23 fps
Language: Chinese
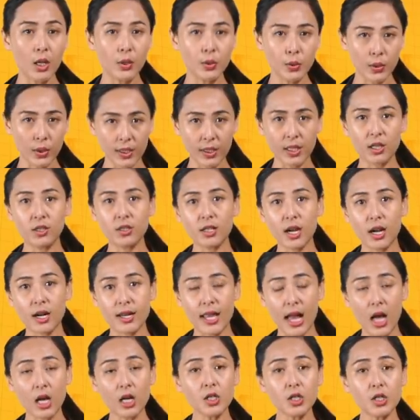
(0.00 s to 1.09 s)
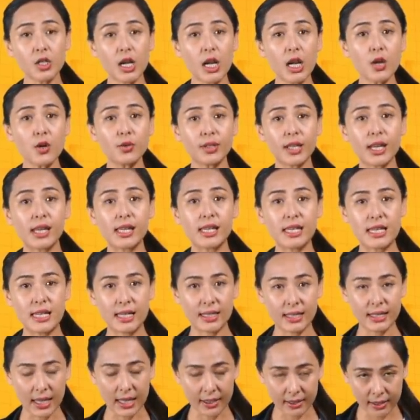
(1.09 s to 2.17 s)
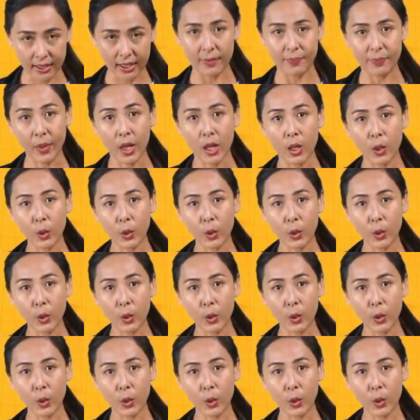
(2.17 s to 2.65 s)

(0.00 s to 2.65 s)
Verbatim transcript: 全天上扬十六点一三点。